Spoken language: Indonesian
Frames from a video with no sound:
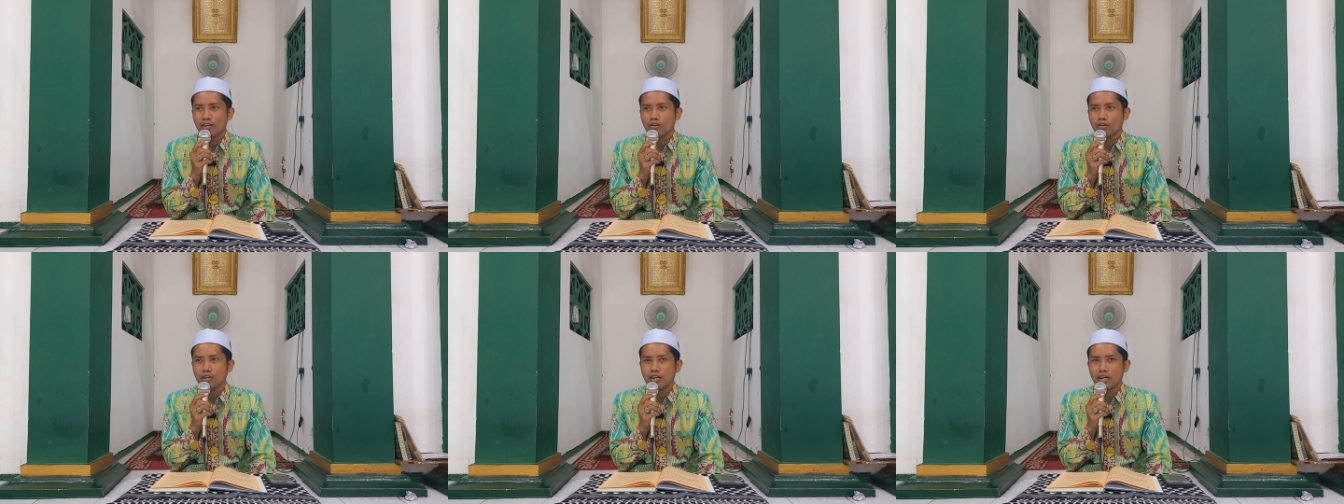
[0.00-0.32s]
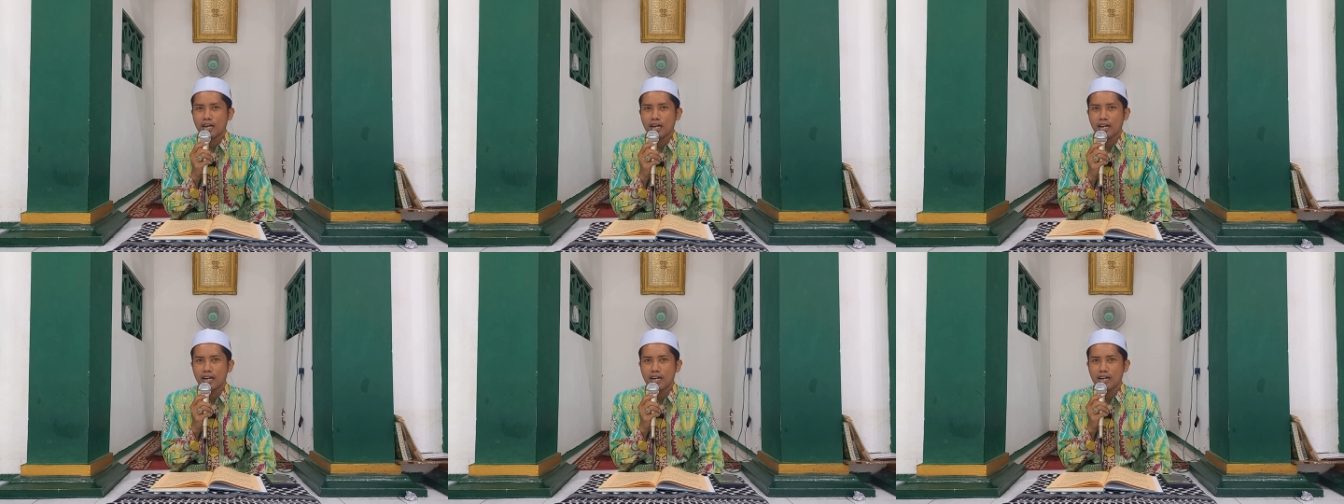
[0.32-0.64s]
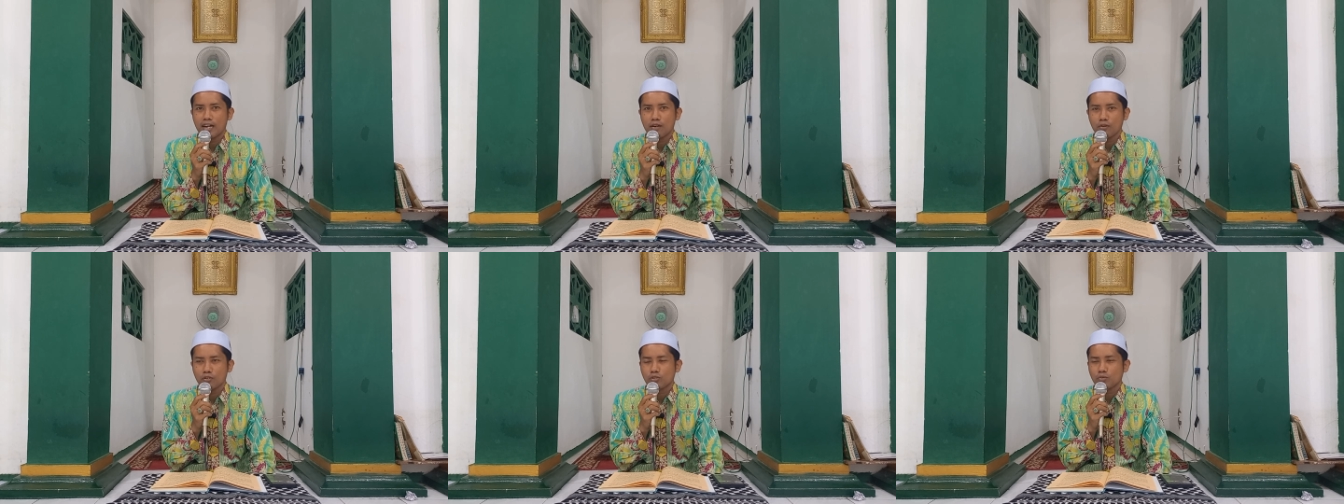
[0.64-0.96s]
kalau
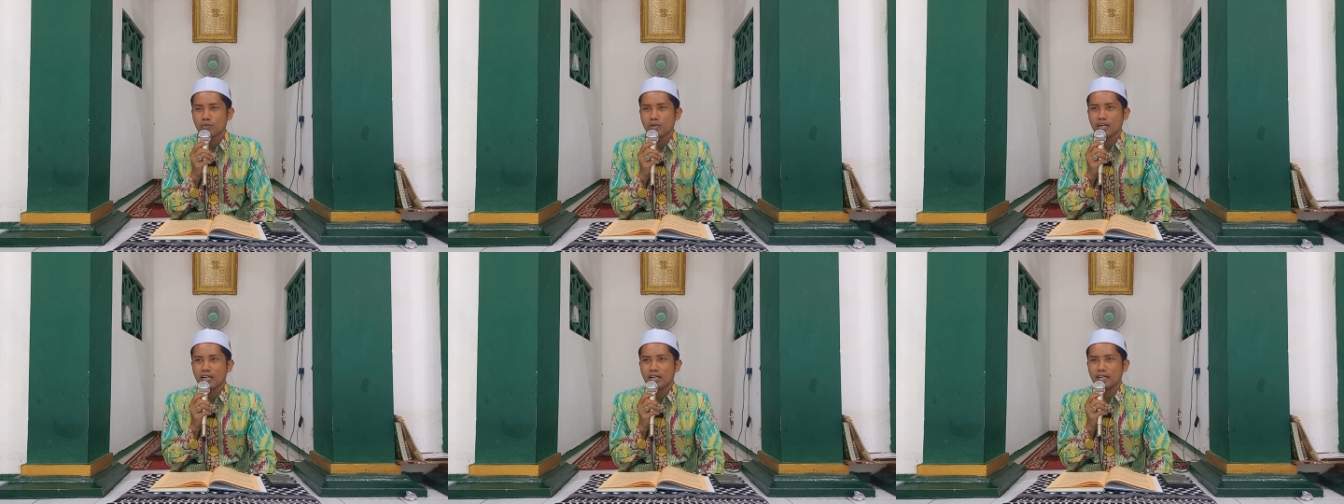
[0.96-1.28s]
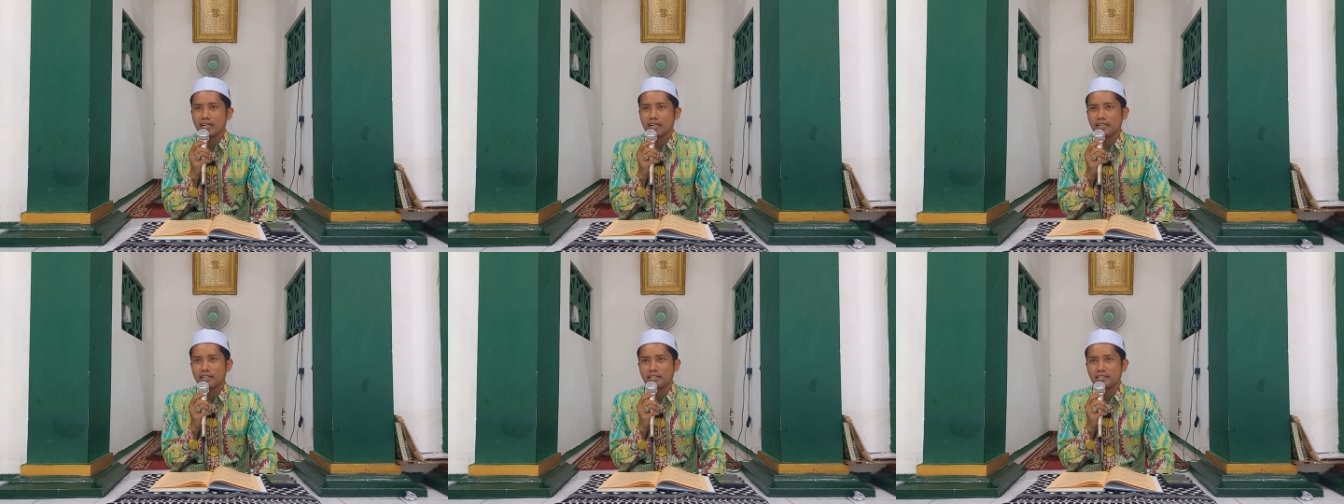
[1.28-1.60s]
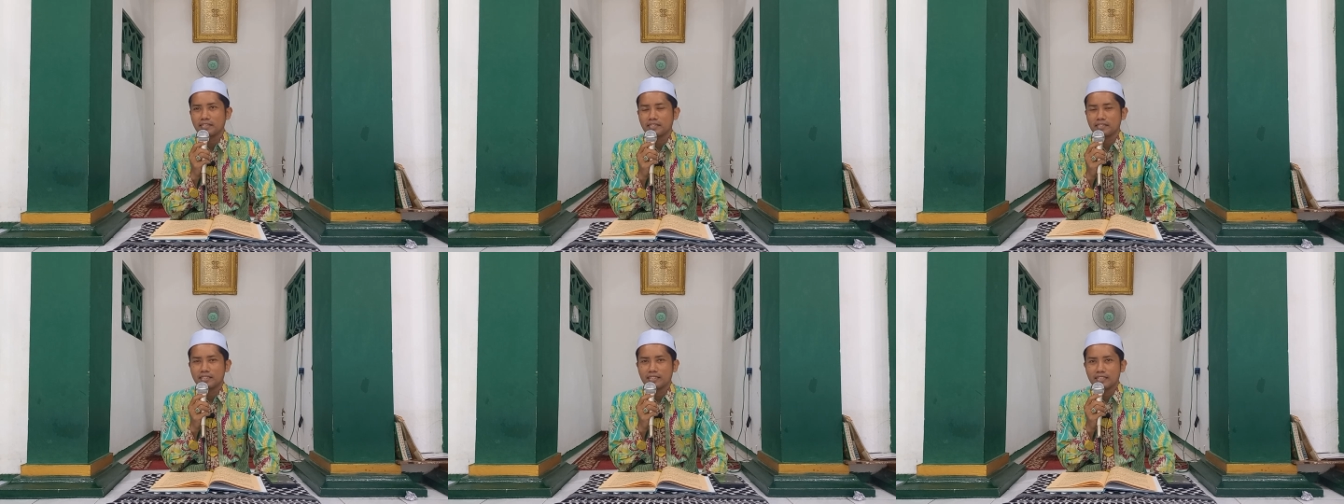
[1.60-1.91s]
haus parana
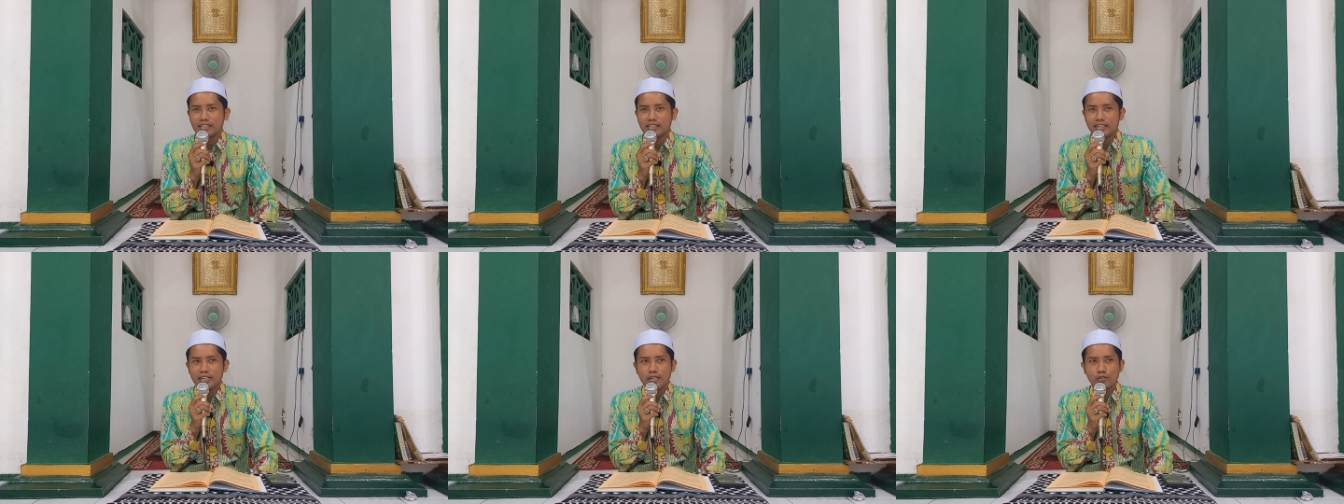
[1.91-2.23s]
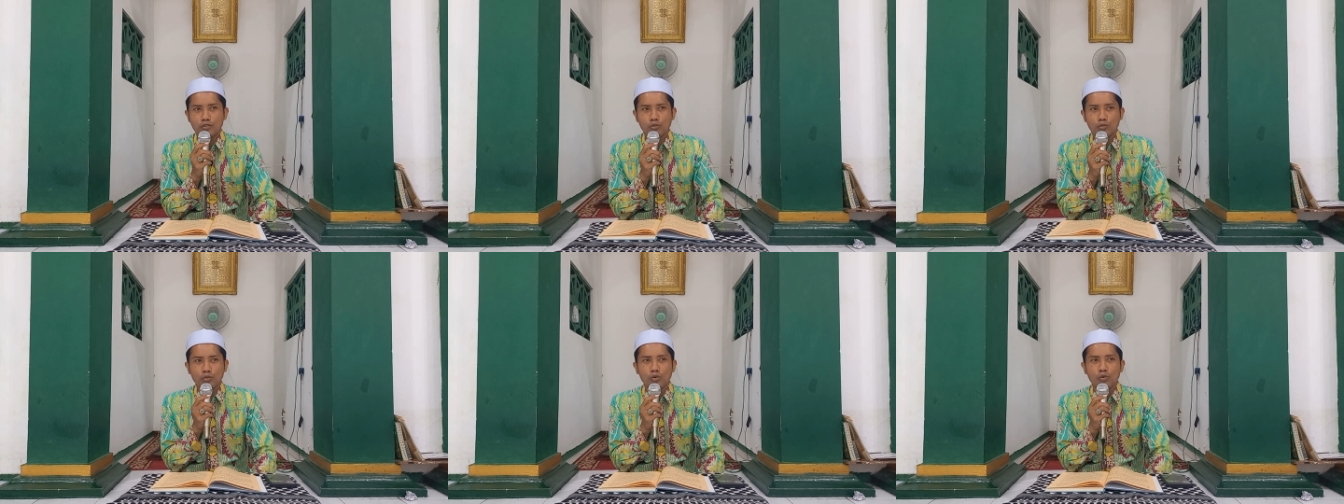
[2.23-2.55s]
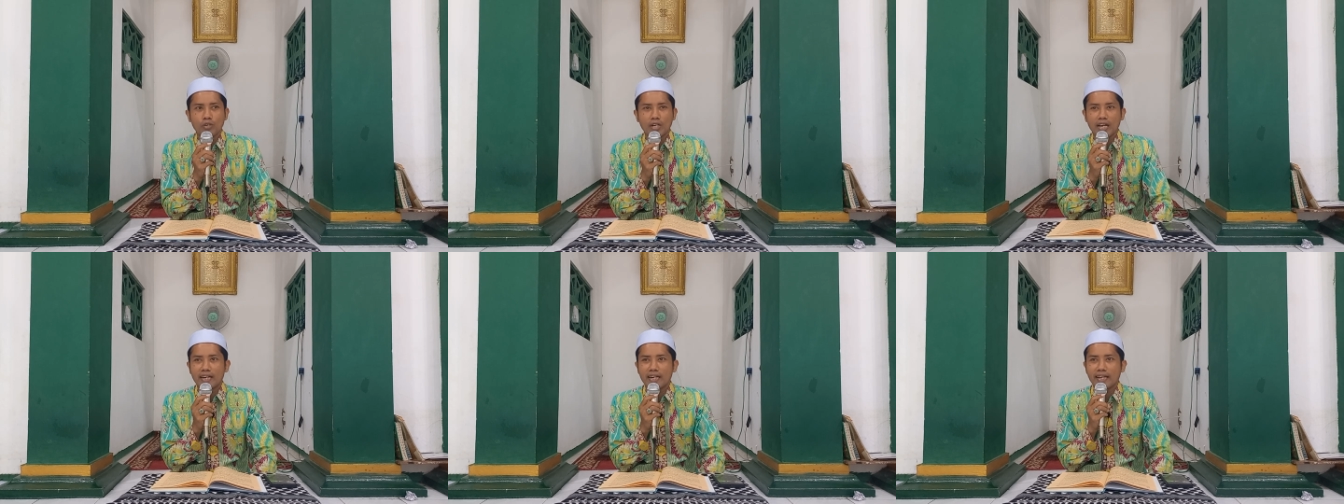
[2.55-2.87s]

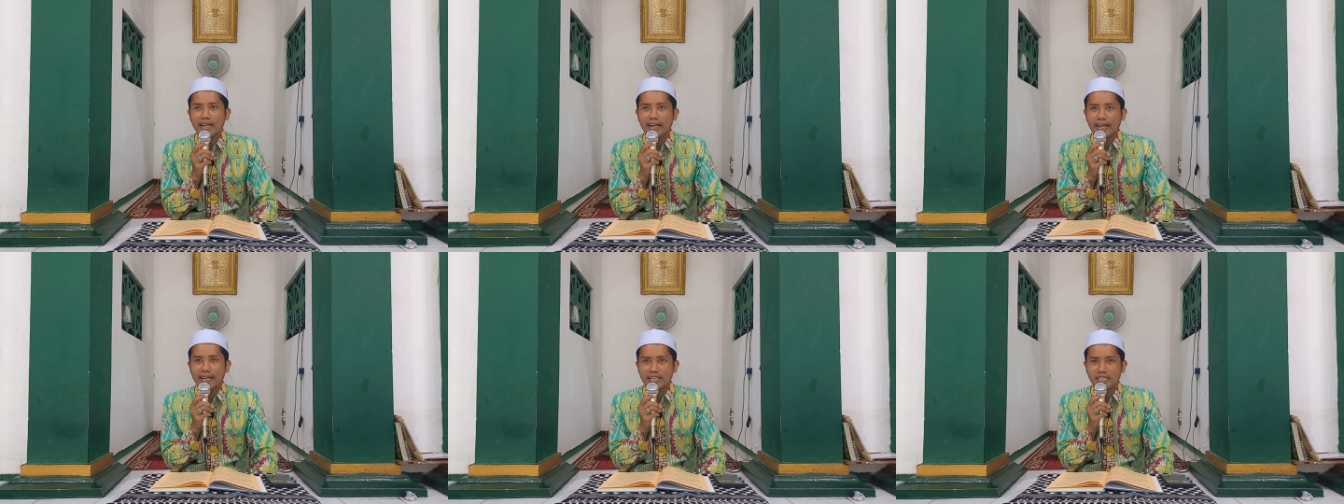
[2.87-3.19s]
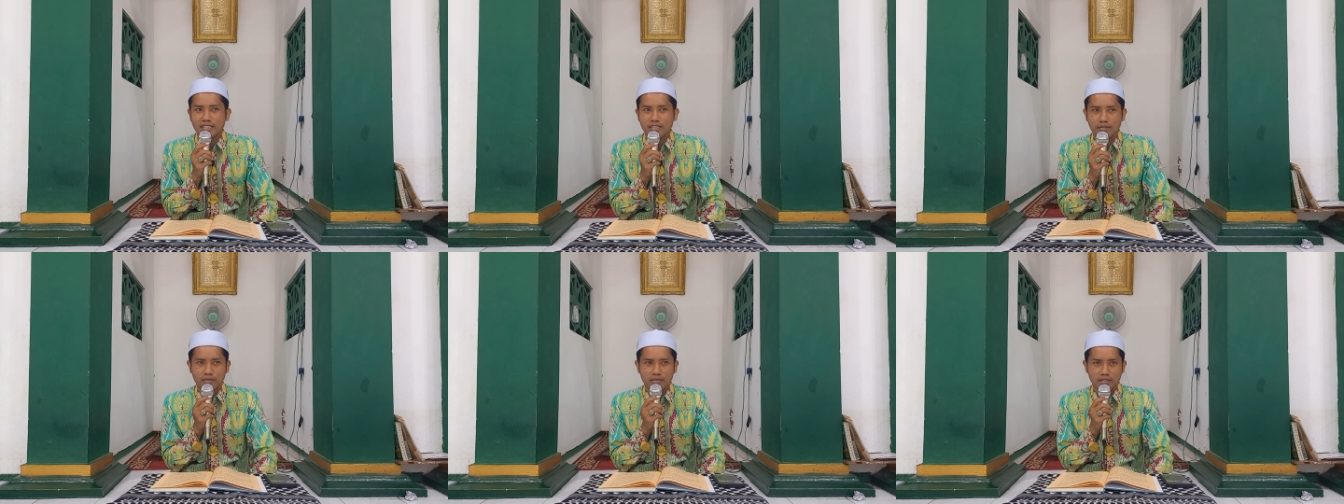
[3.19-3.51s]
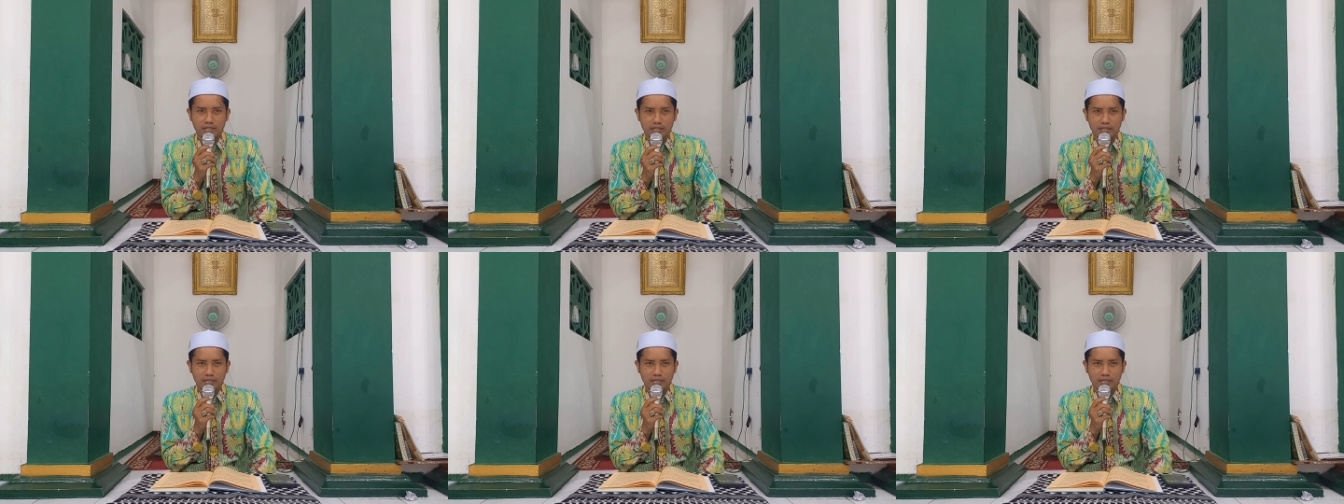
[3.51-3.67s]
disuguhkan es.